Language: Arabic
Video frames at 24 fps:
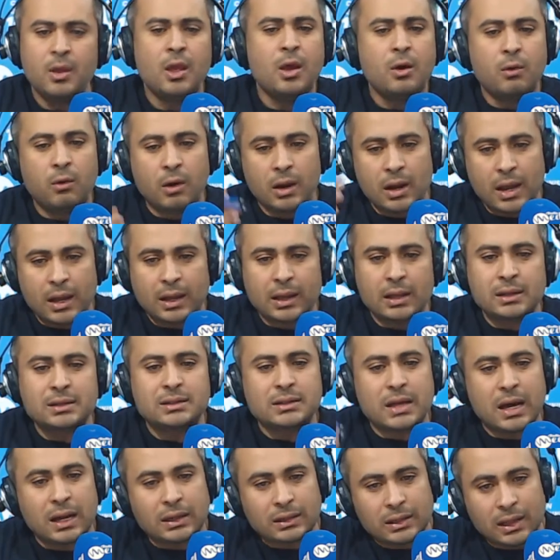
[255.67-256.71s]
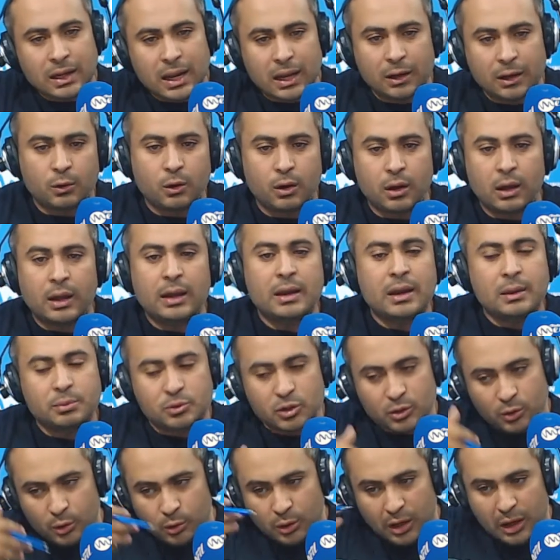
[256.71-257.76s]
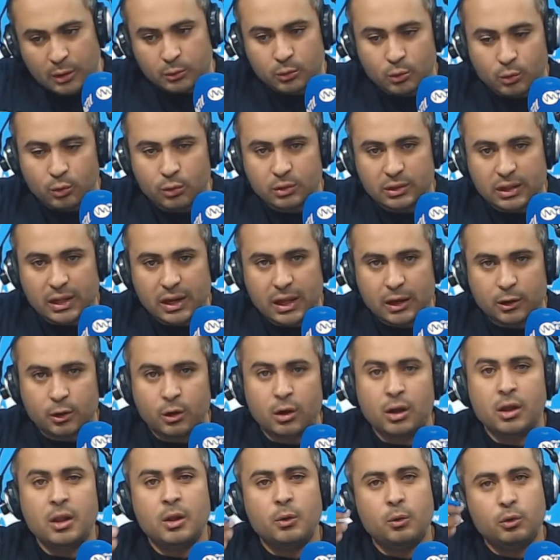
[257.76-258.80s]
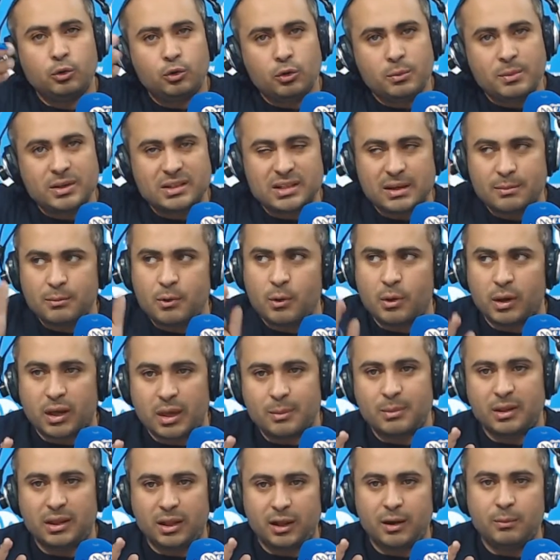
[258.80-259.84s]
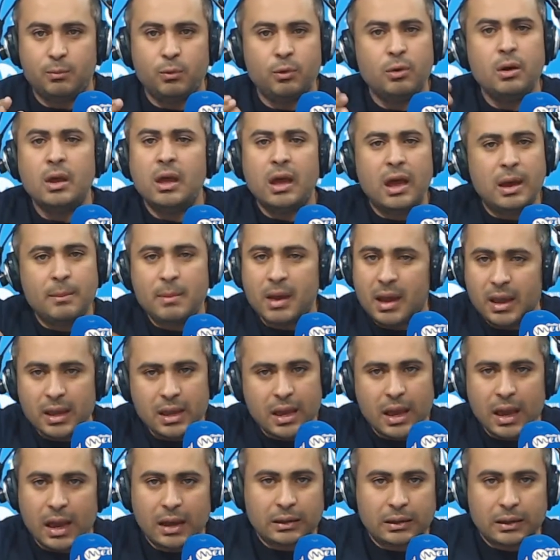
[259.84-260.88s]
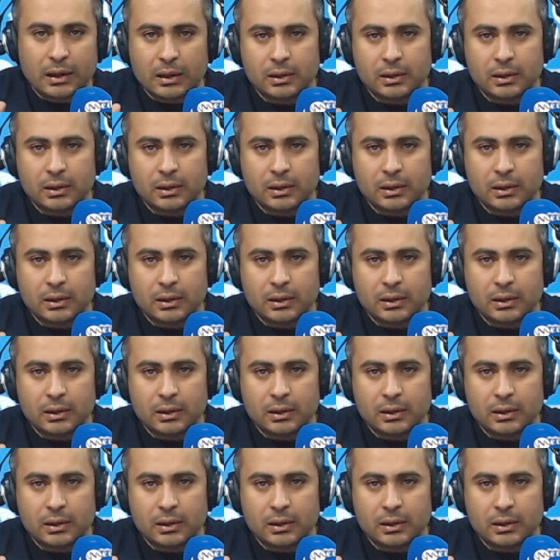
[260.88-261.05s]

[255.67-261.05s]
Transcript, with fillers: ولكن صار تلكؤ انا باش نعاود نقول تلكؤ وانتم سميوها كما تحبوا اما هي هكا